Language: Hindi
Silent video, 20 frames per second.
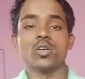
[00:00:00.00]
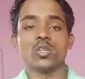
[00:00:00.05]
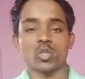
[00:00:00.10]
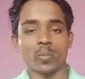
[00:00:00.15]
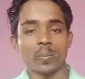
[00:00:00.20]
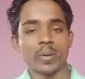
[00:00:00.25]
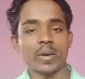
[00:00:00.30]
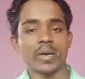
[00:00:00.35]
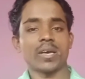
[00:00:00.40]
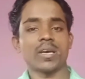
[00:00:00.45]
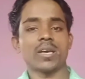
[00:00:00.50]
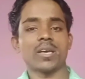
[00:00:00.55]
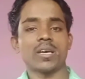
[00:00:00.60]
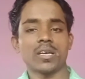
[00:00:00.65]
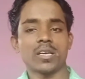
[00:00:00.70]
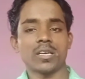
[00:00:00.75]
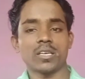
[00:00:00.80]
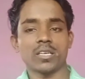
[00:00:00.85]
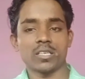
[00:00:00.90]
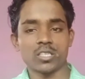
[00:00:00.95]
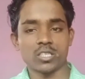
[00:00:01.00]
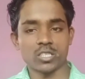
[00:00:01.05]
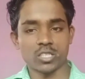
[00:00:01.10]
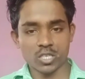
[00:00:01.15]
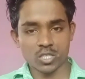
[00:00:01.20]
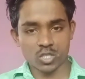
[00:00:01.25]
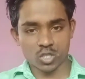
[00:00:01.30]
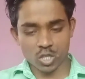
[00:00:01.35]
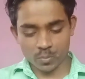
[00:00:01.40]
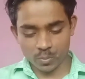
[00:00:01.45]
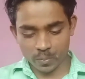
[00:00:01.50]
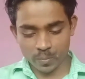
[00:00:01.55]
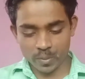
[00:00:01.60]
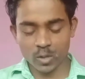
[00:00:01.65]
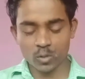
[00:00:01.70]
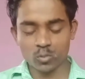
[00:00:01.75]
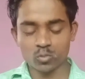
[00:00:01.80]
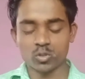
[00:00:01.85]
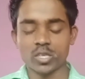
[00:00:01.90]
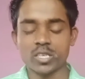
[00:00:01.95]
तो मैं ये सिर्फ
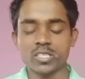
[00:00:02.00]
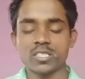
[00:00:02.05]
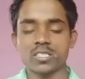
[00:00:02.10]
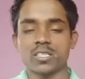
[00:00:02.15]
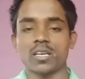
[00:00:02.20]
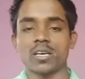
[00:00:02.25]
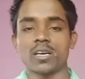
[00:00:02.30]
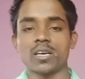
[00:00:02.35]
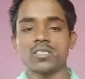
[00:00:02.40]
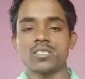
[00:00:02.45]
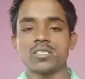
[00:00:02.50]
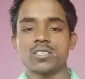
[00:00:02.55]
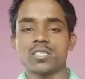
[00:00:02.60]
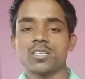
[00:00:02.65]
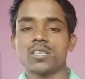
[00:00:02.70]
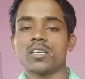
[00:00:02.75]
मेरा उद्देश्य था आज